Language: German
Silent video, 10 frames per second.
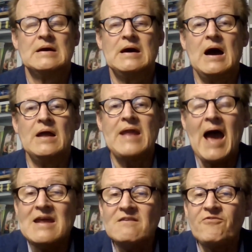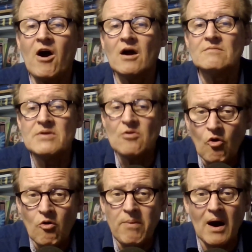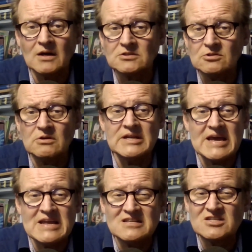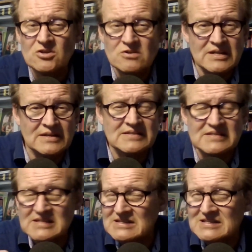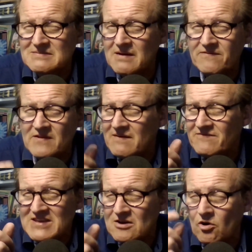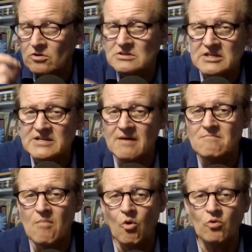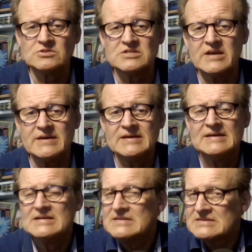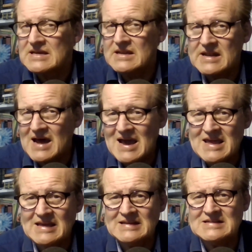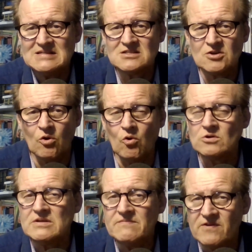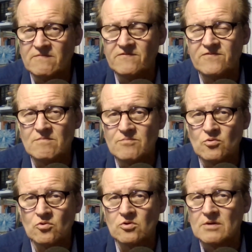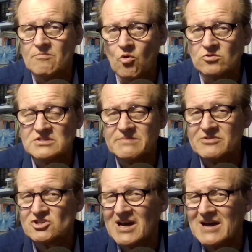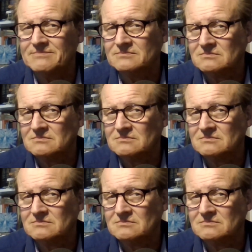An einfachen Beobachtungen entzündeten sich die Zweifel, wie konnte der Mose seinen eigenen Tod im fünften Buch Mose beschreiben?